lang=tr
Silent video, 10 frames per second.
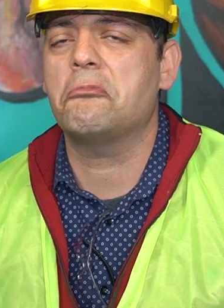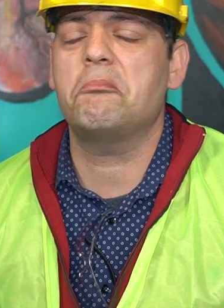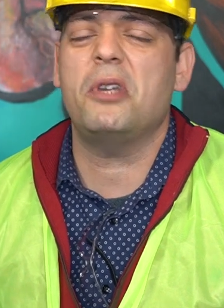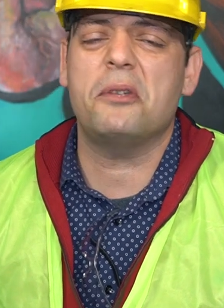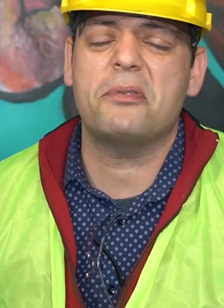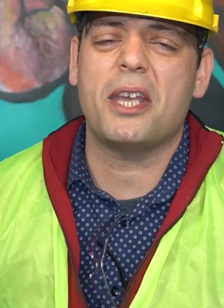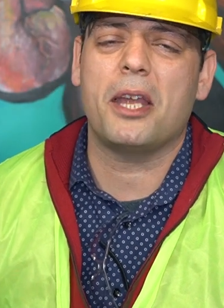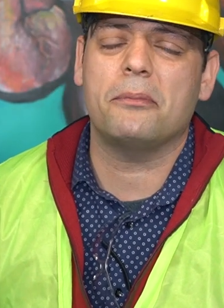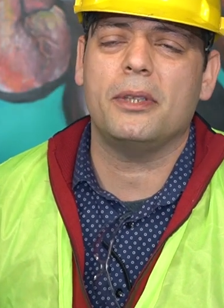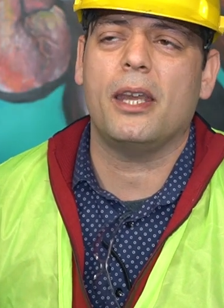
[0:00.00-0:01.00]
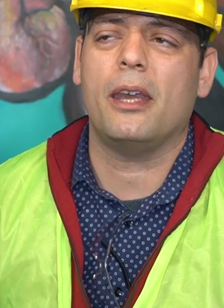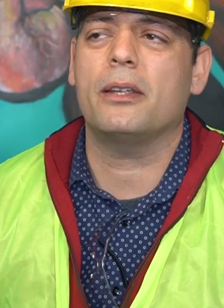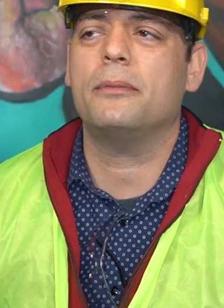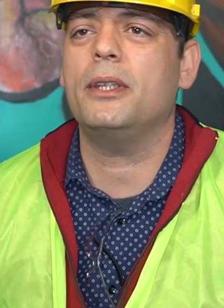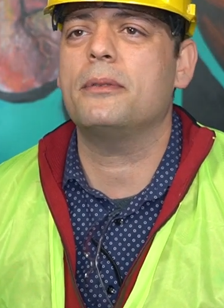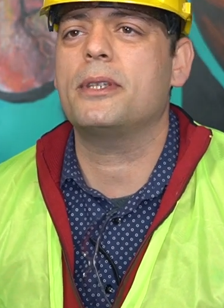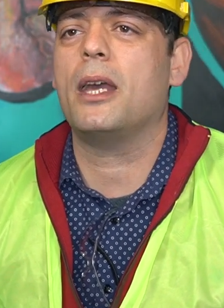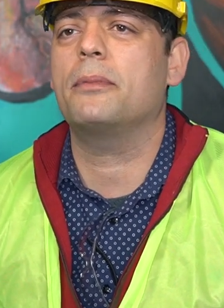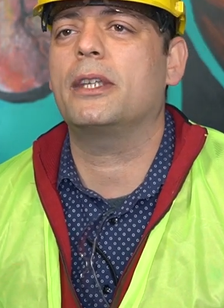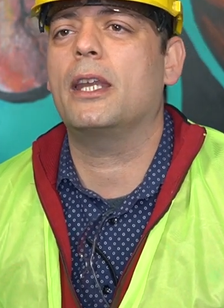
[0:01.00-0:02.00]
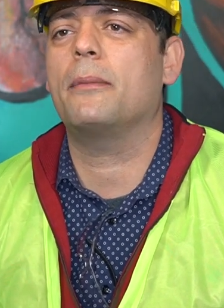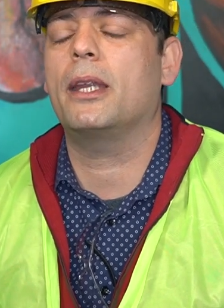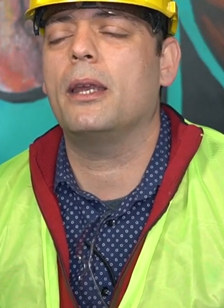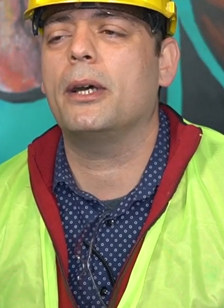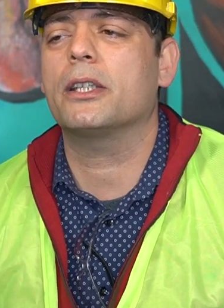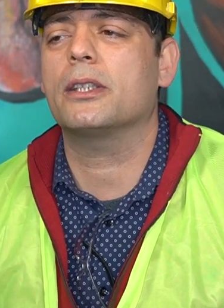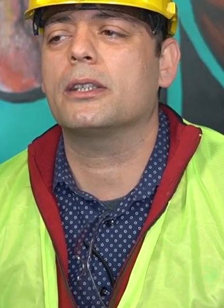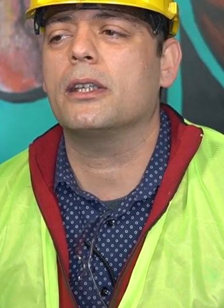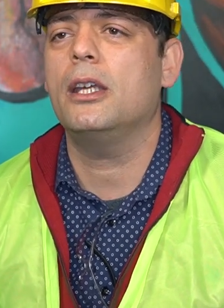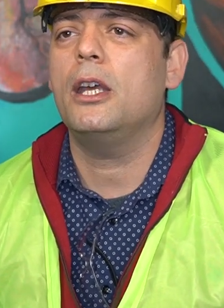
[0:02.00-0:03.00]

Bilimsel mi? Evet bilimsel bir kelimeyle başladık.